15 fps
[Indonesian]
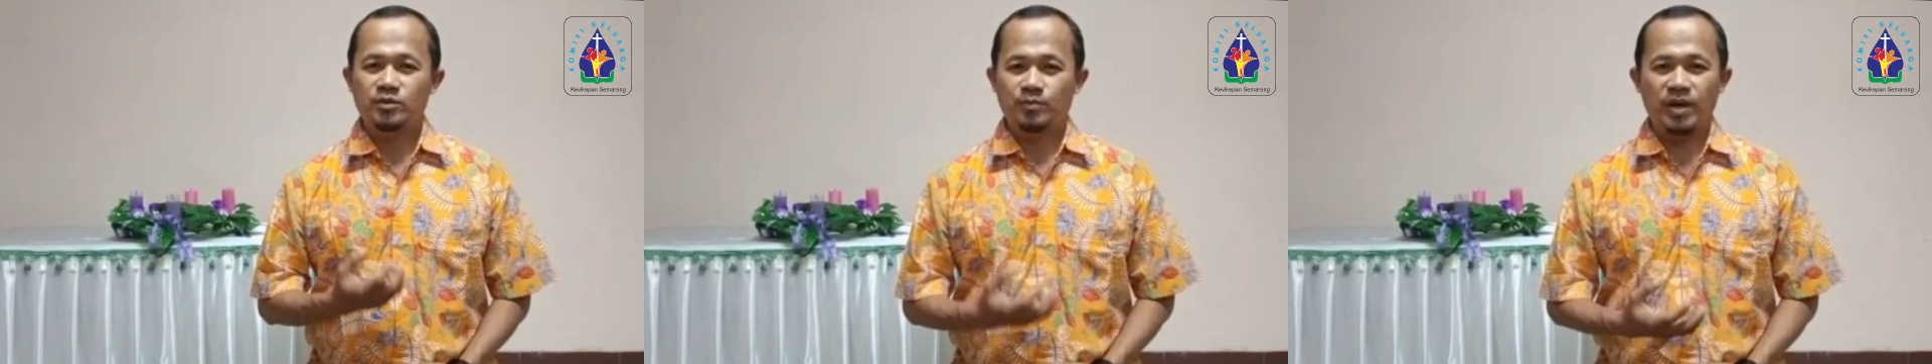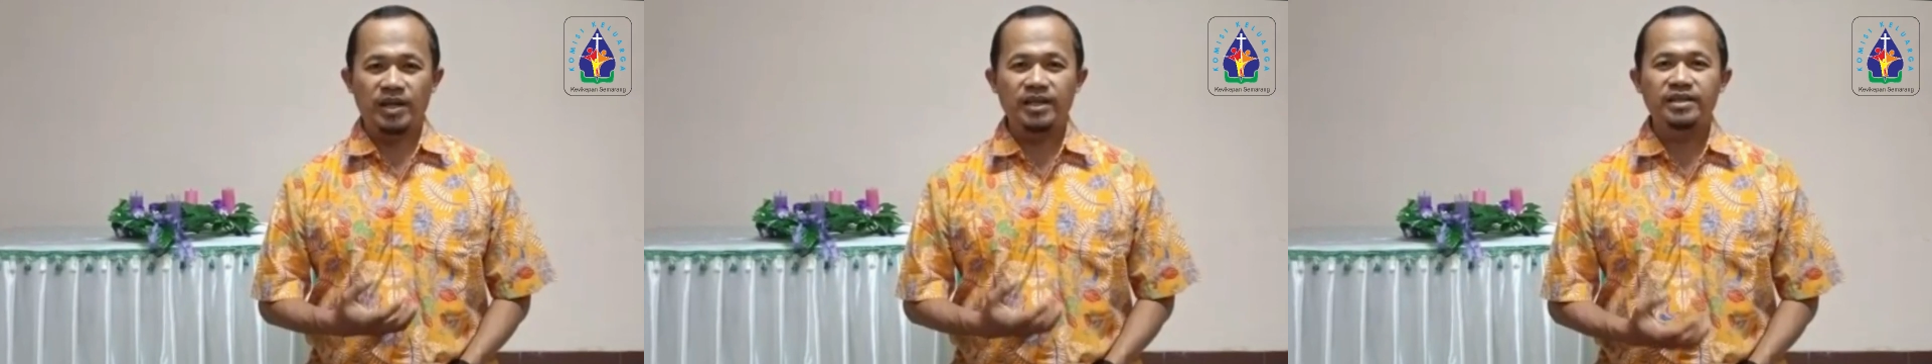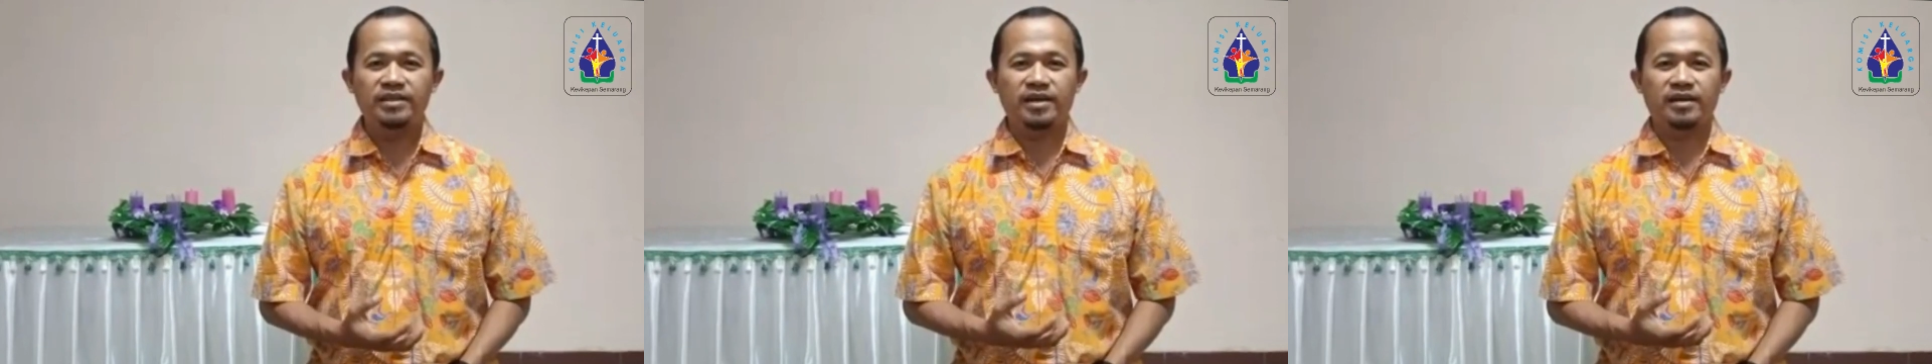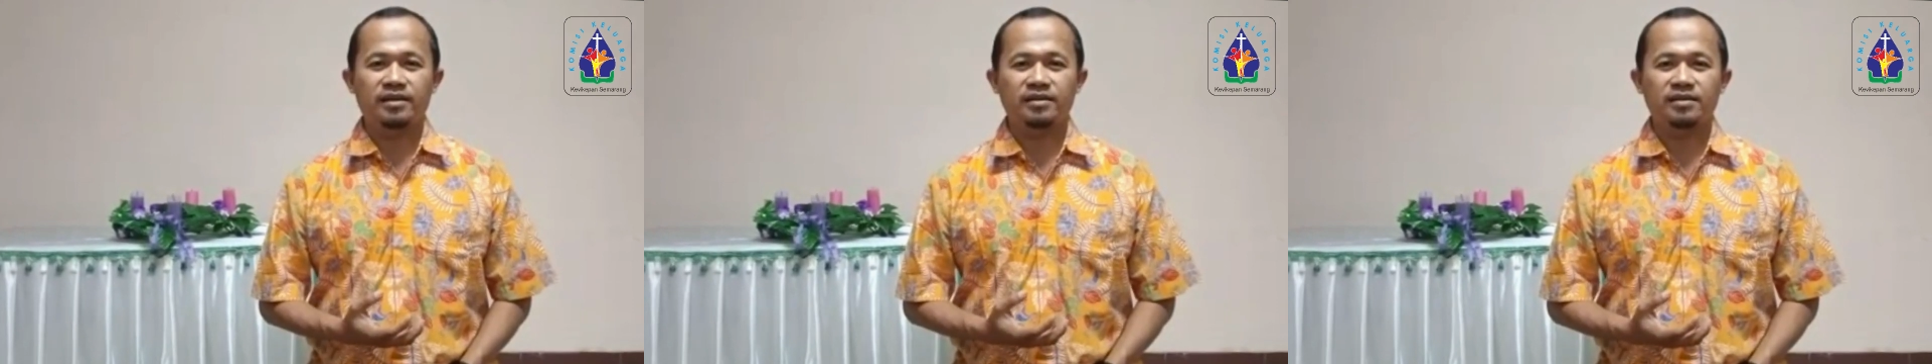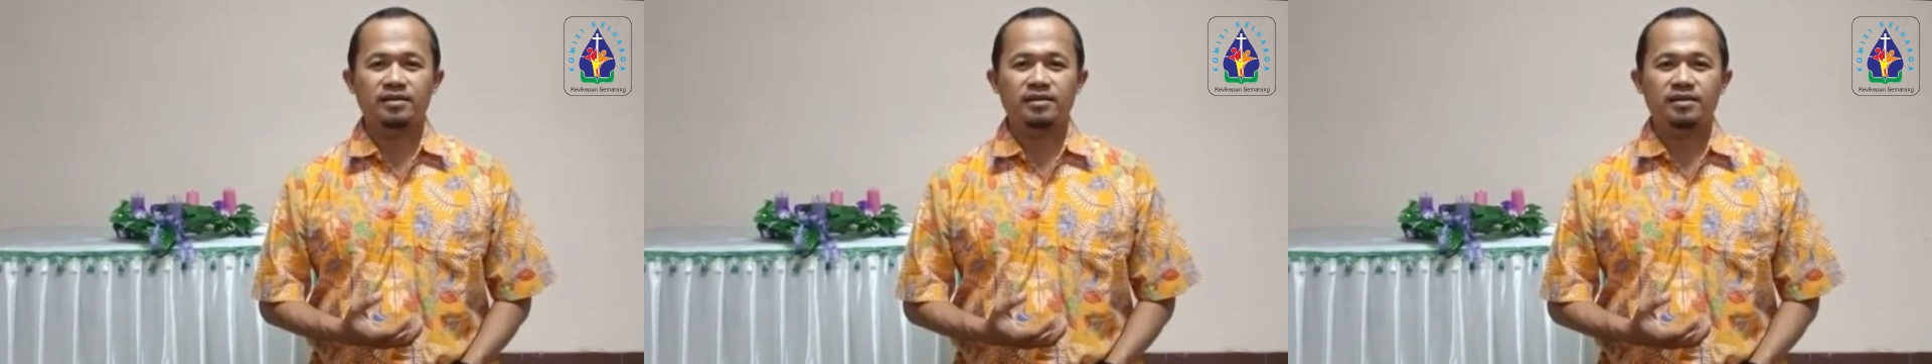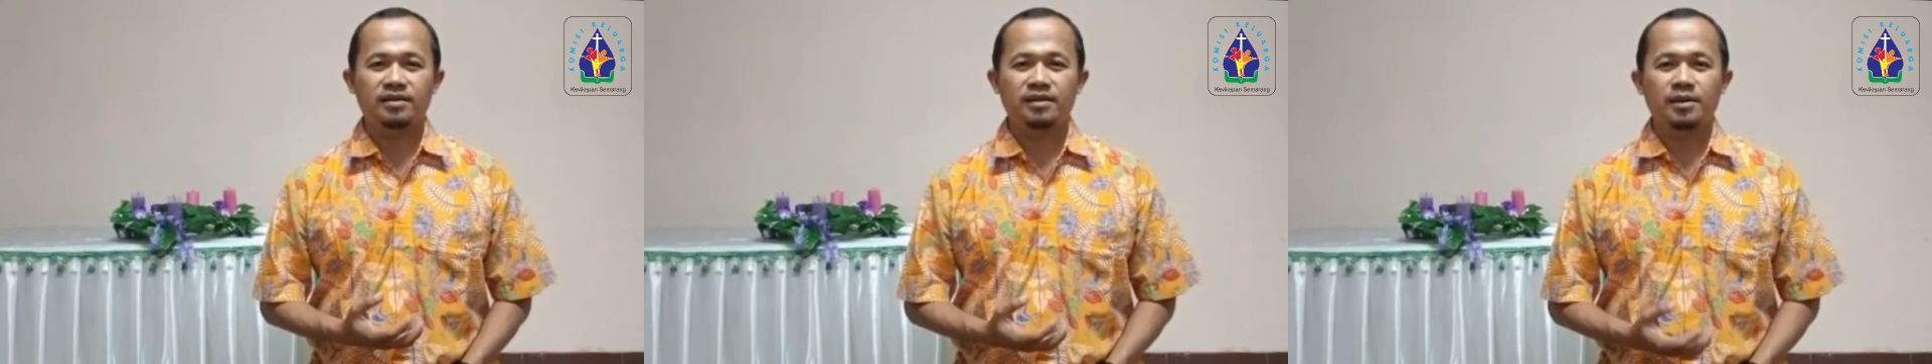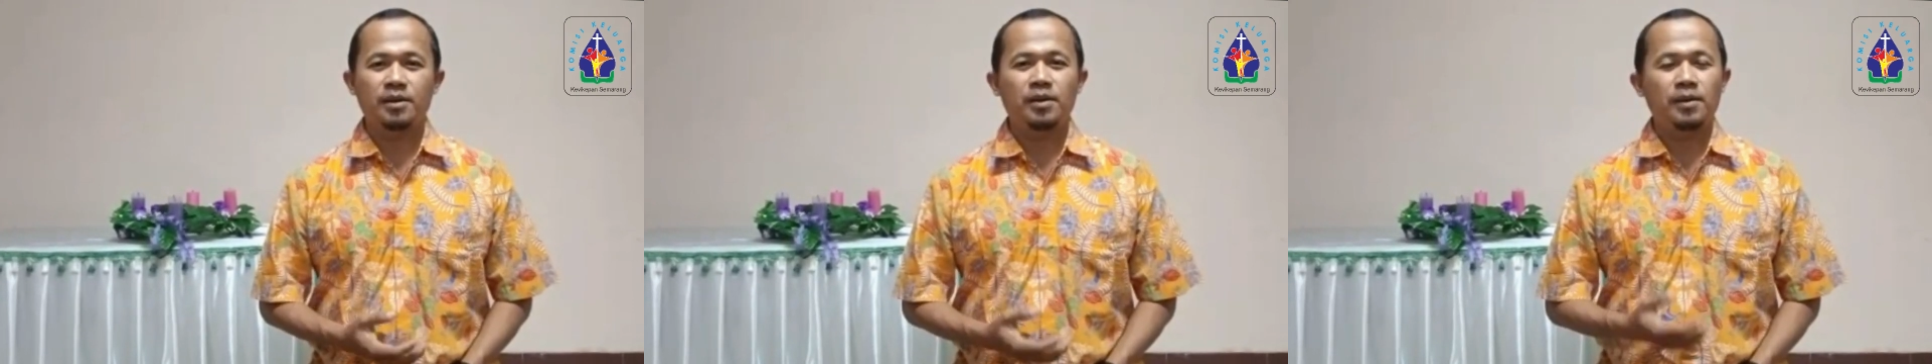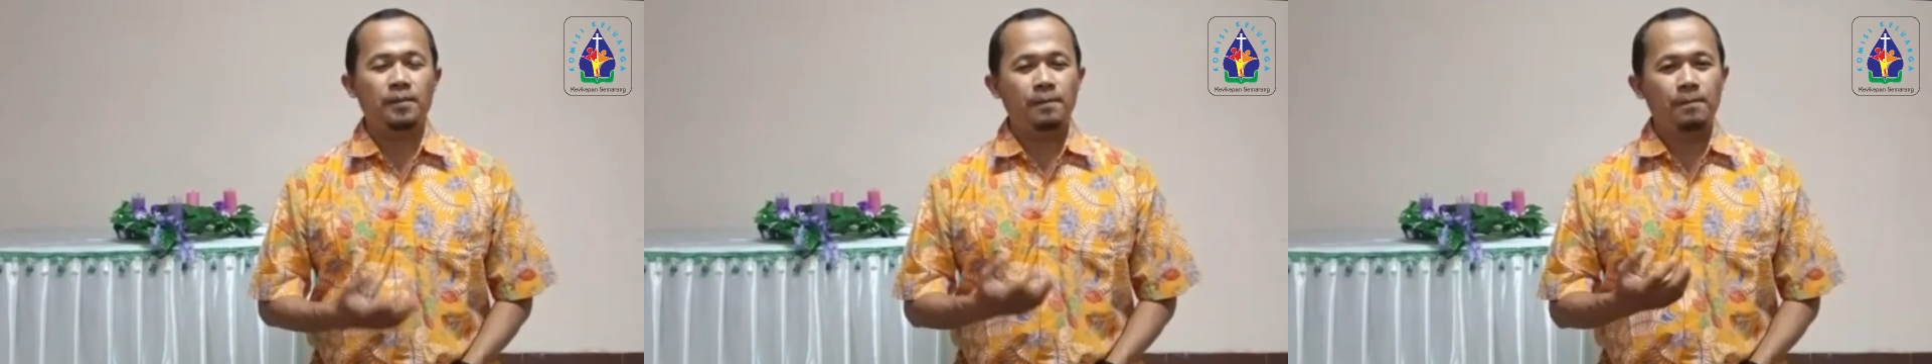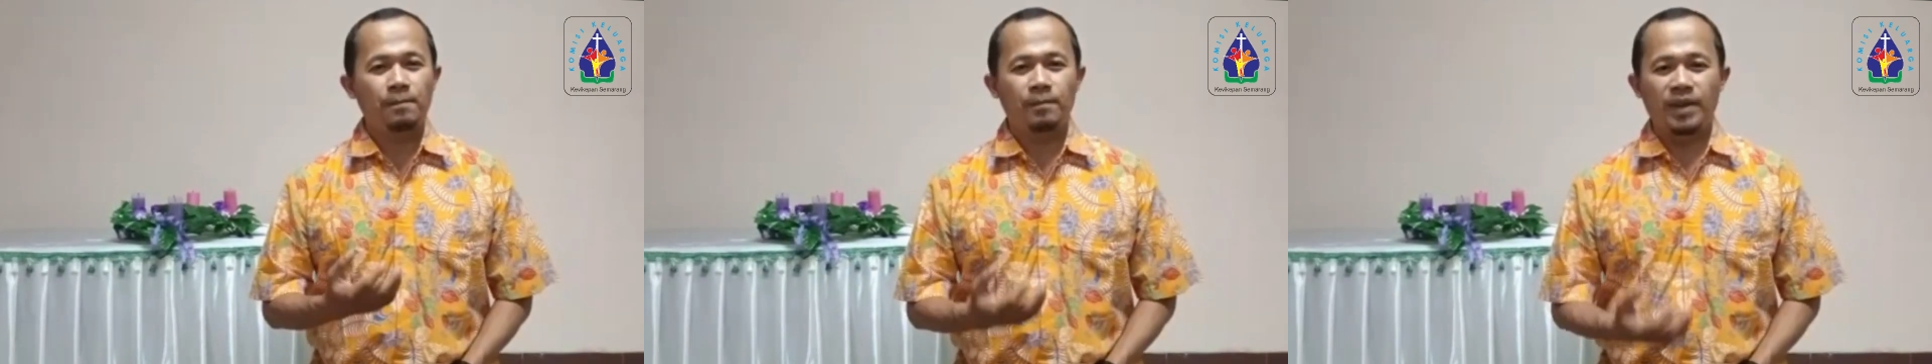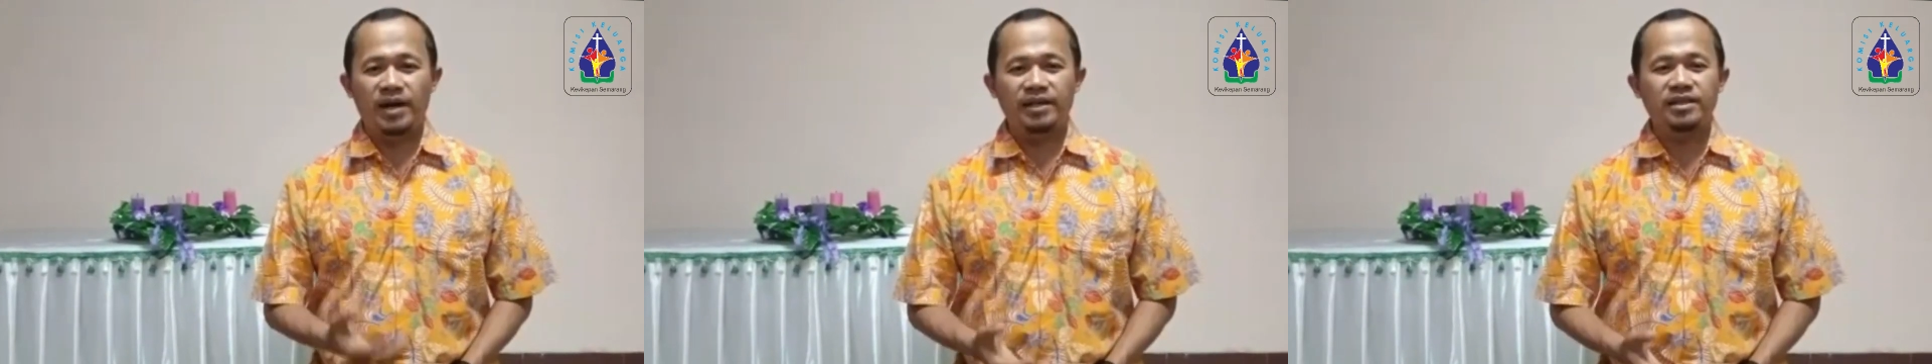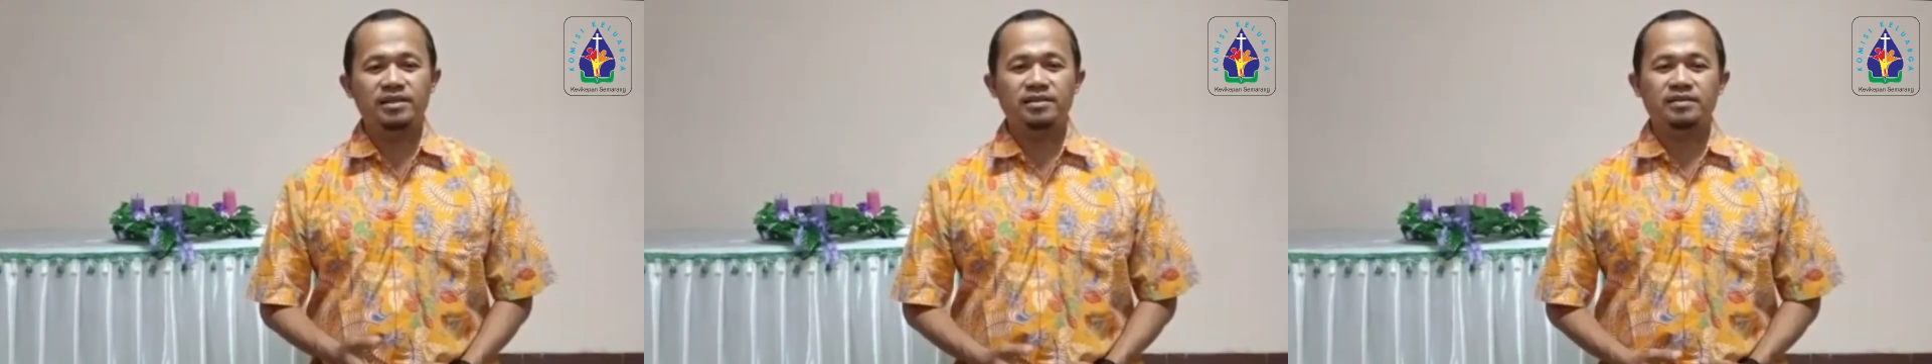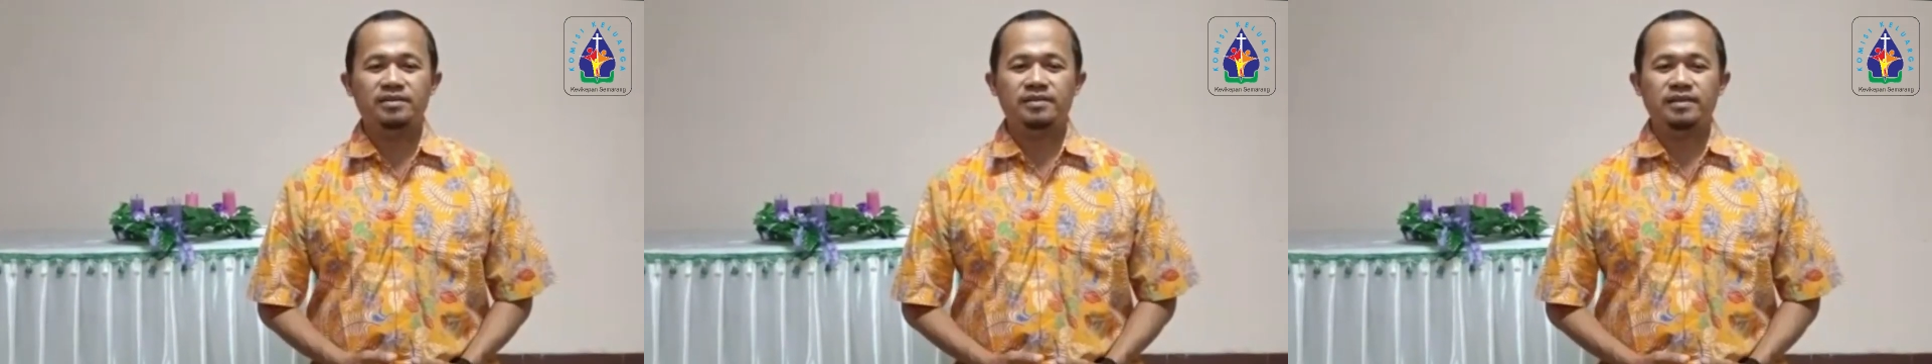Sebaliknya, mari